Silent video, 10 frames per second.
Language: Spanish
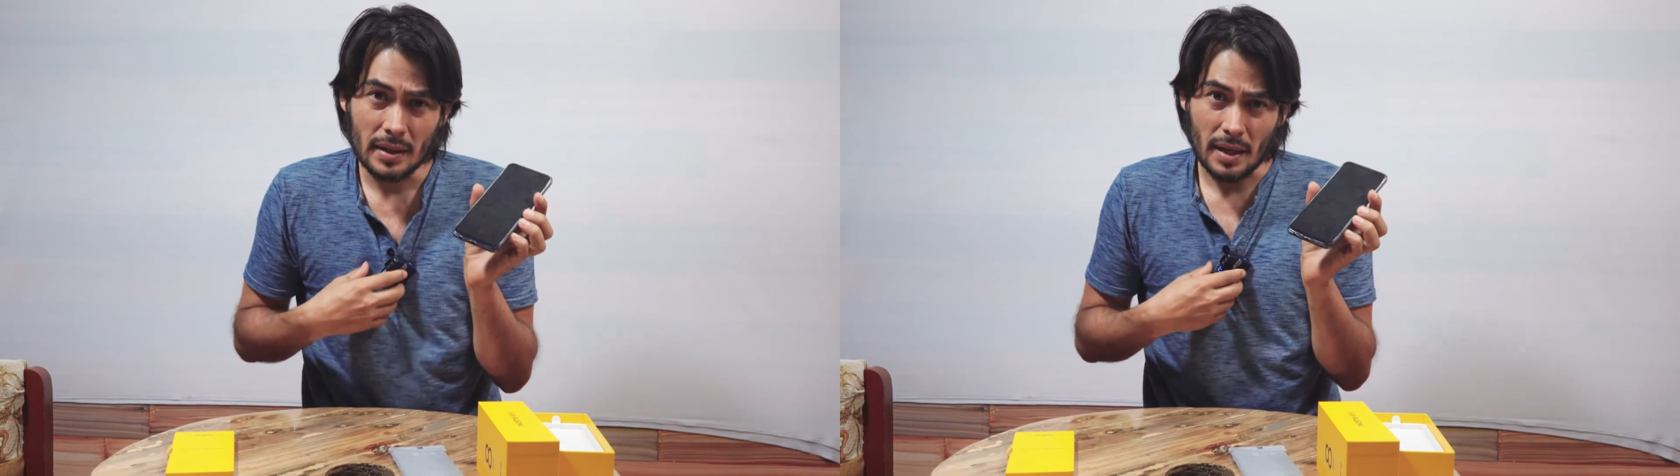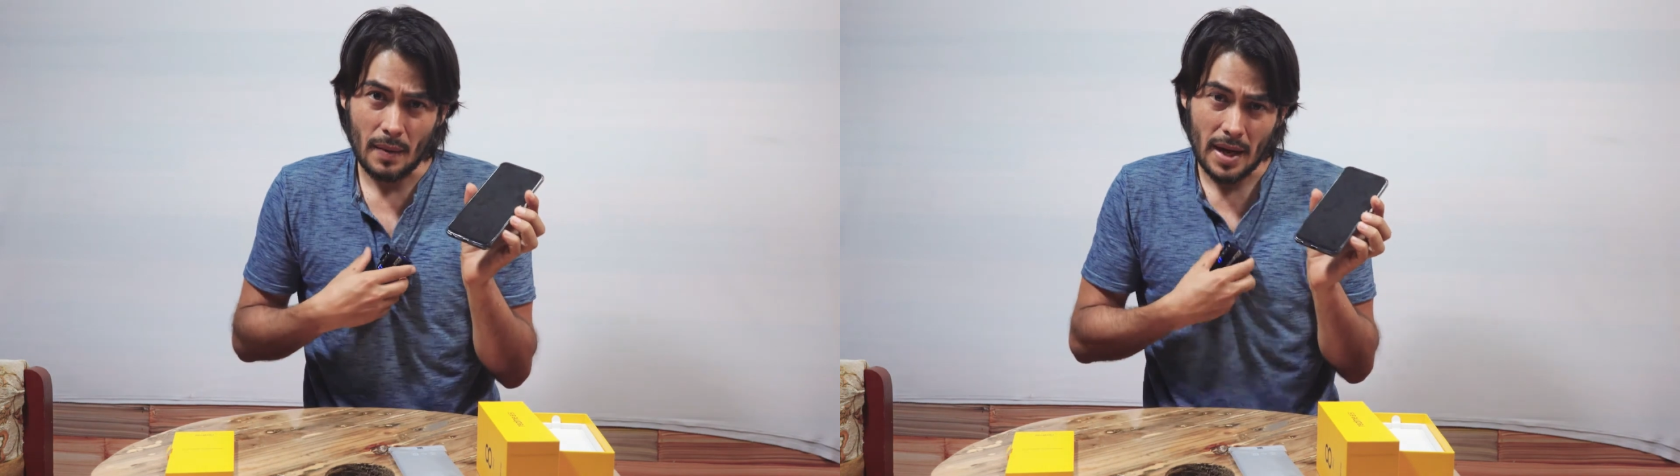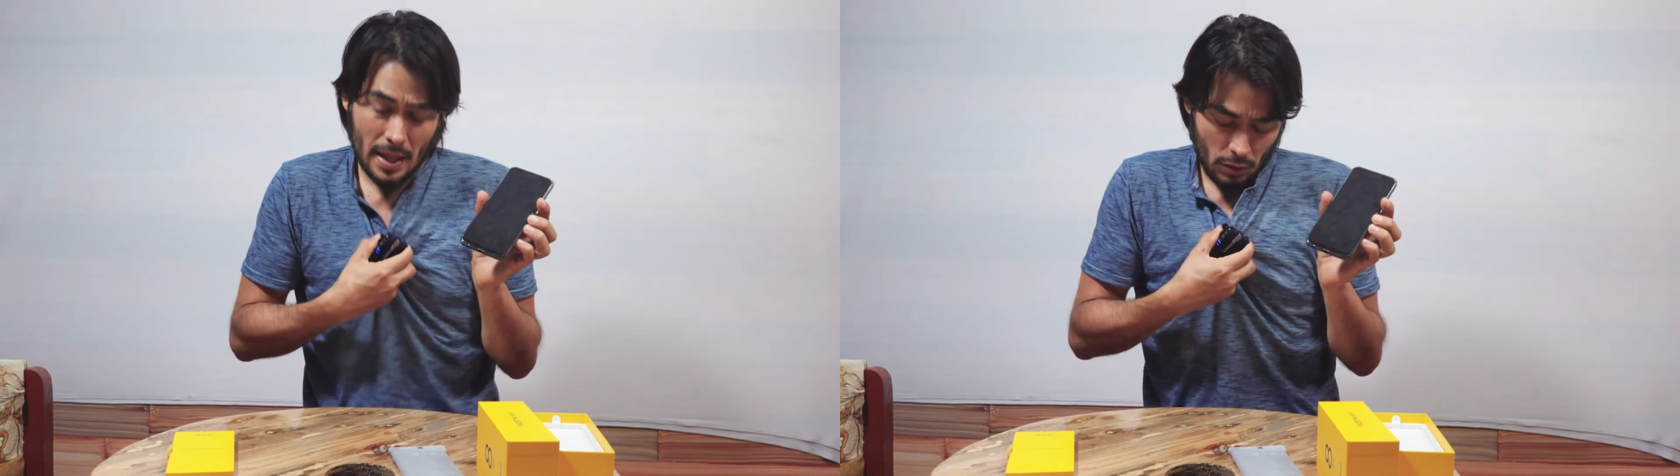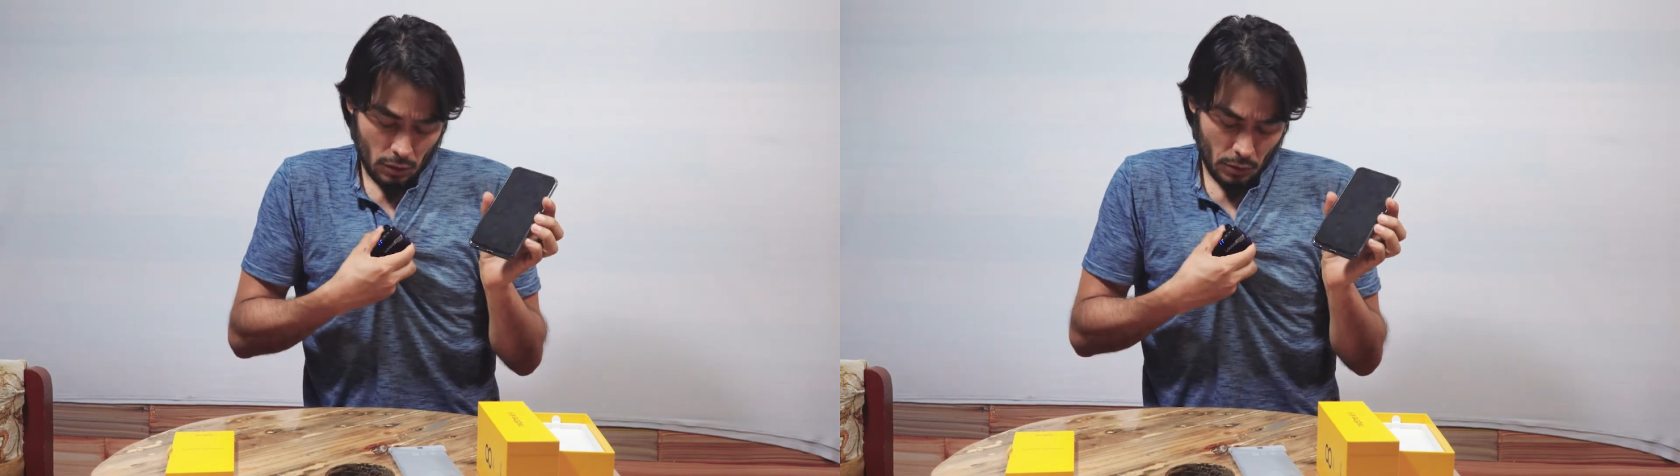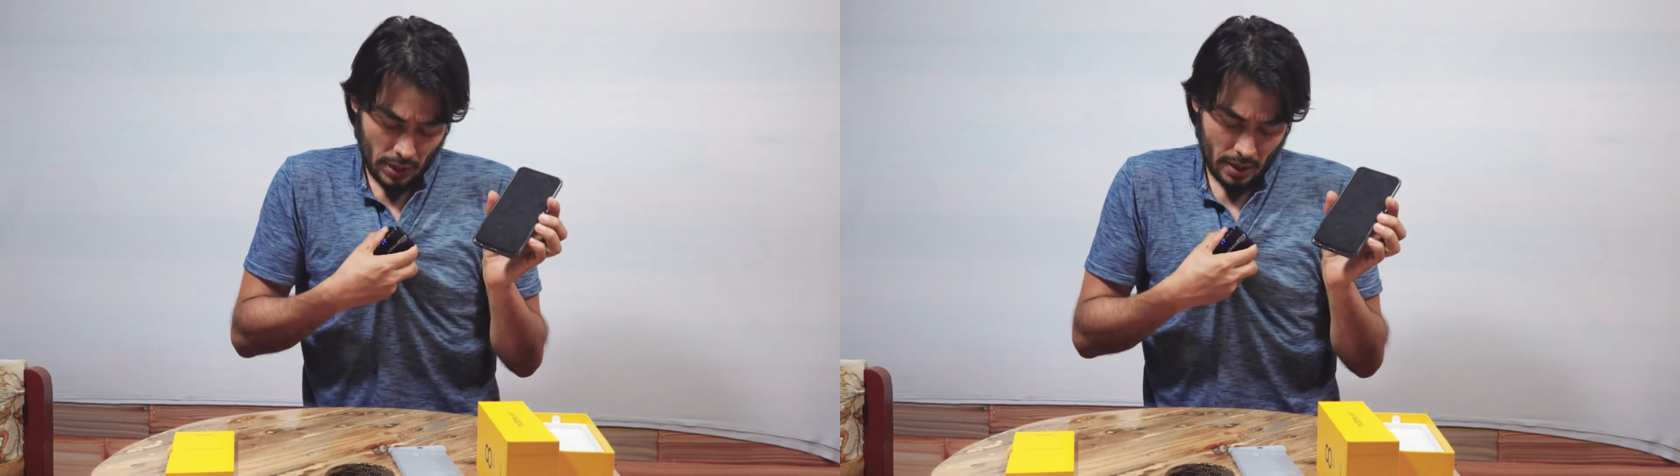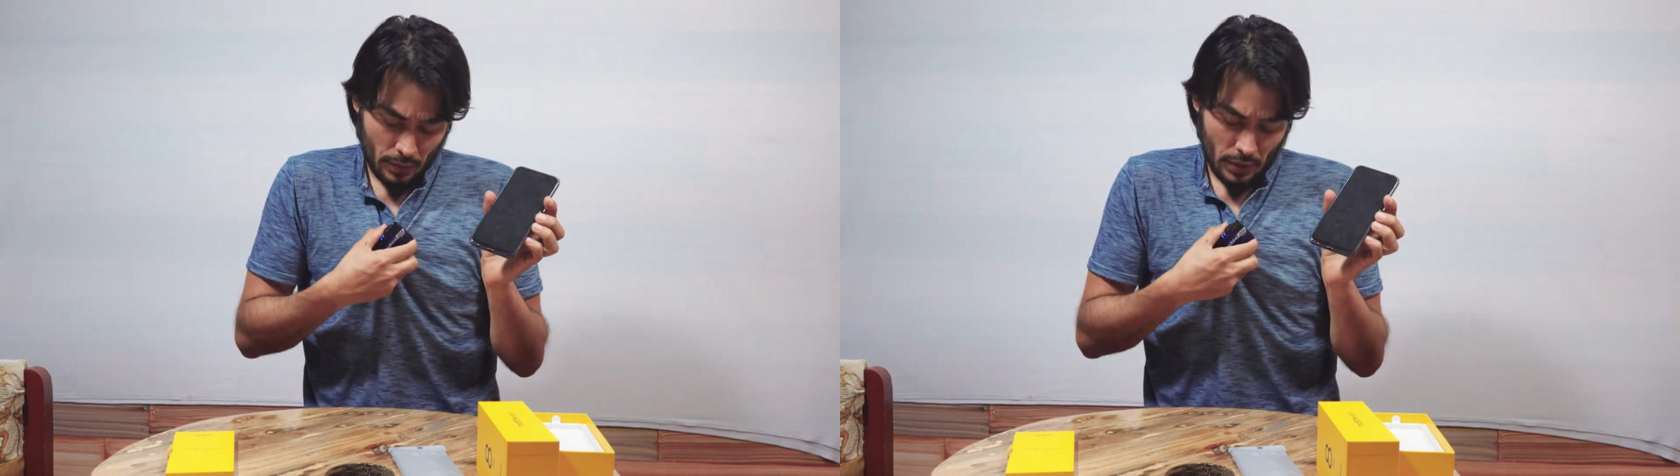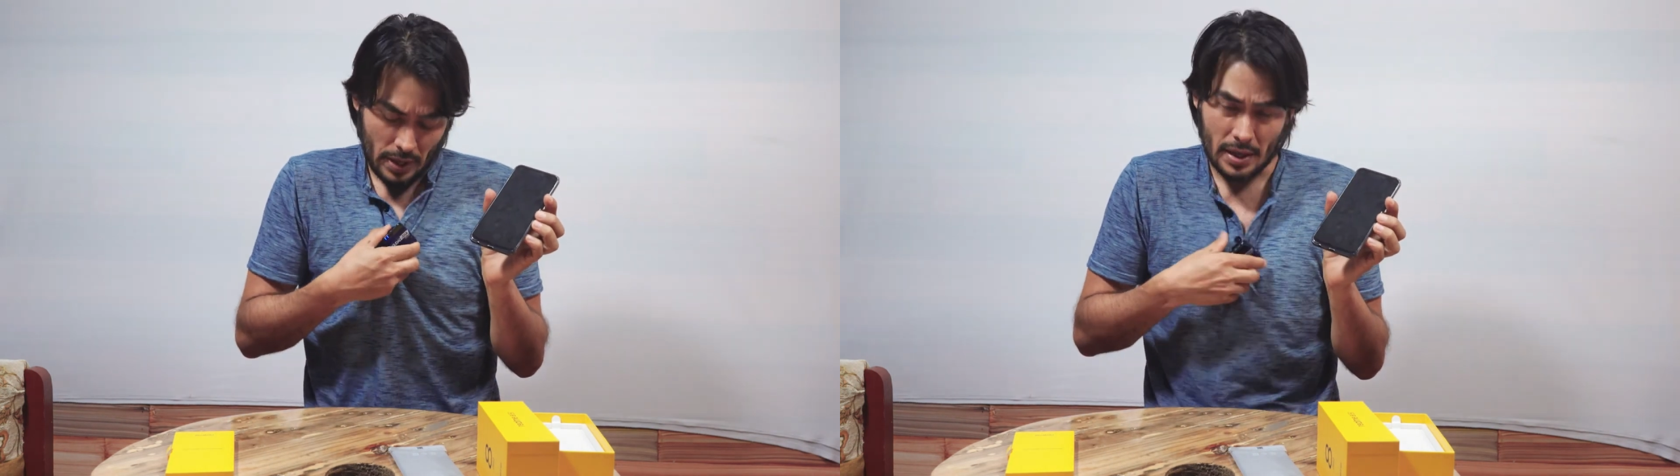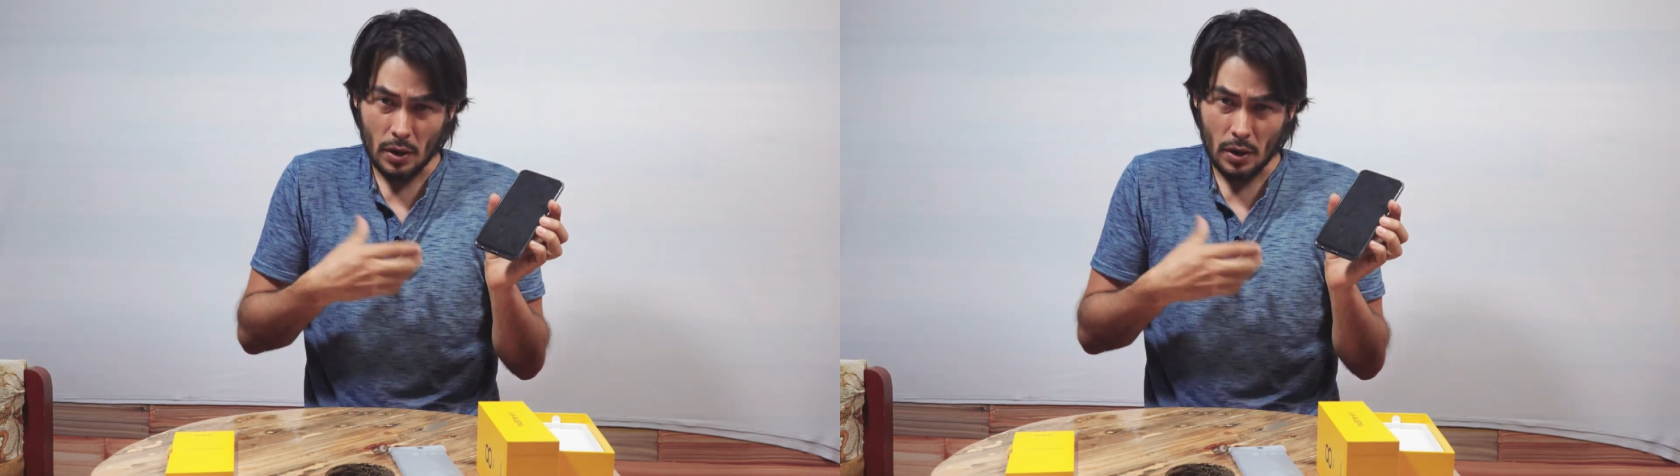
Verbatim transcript: trabajando, por ejemplo el